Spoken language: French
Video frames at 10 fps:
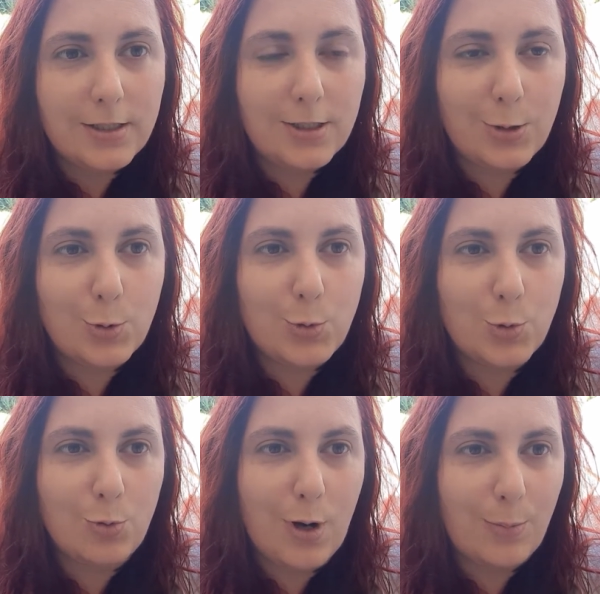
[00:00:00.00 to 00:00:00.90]
qui est le
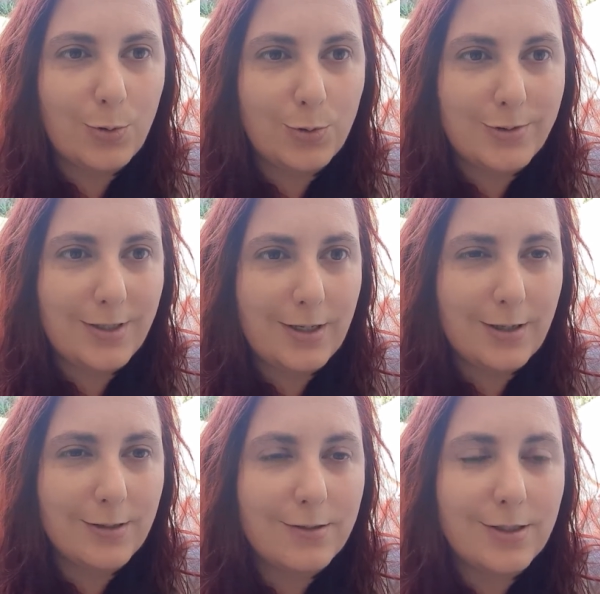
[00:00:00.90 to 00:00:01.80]
dieu de la
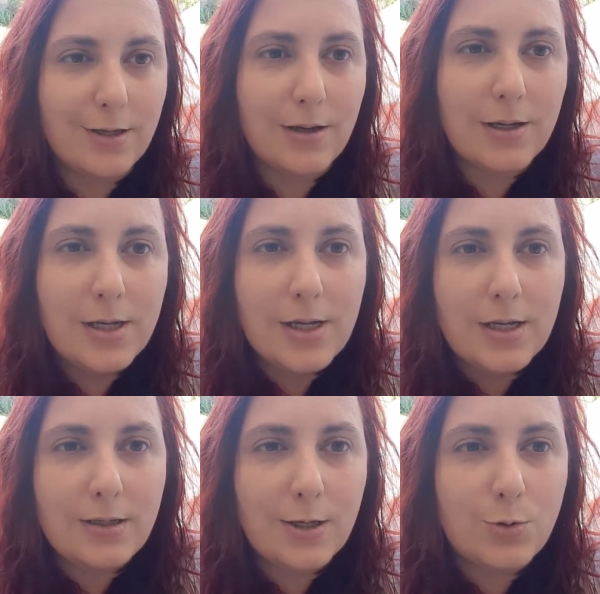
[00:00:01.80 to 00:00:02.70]
beauté, qui est,
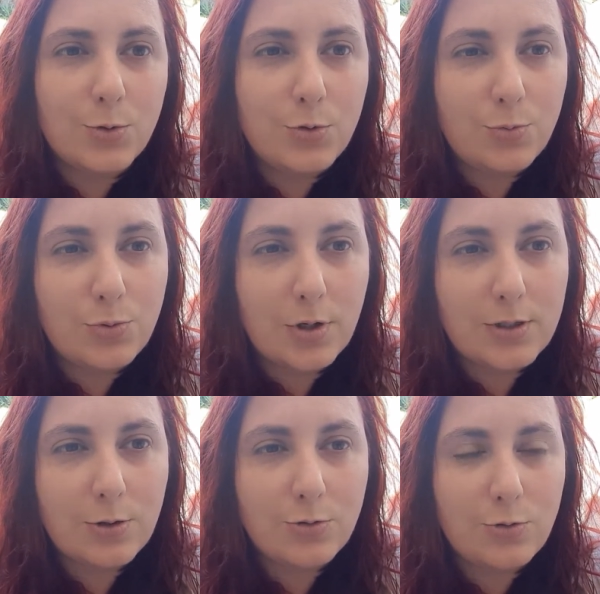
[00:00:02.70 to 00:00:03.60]
qui est connu pour
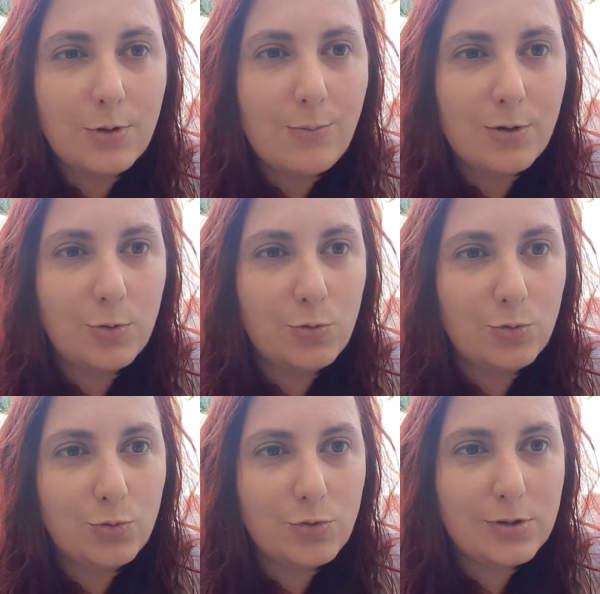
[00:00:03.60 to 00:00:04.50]
être un dieu aimé de
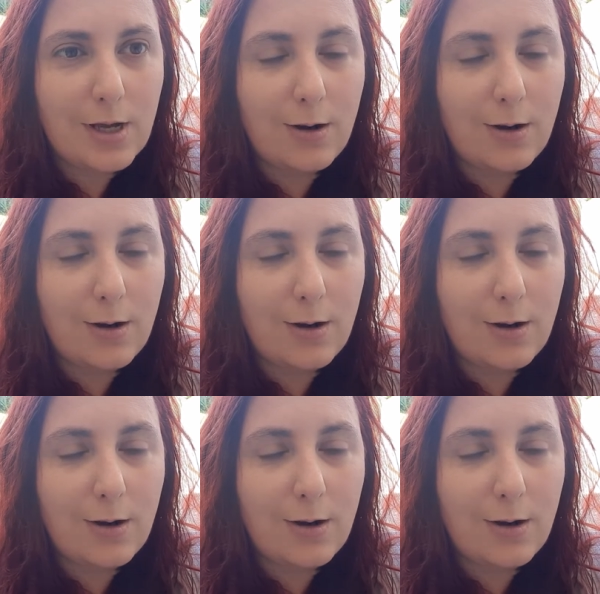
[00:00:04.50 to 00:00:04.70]
tous.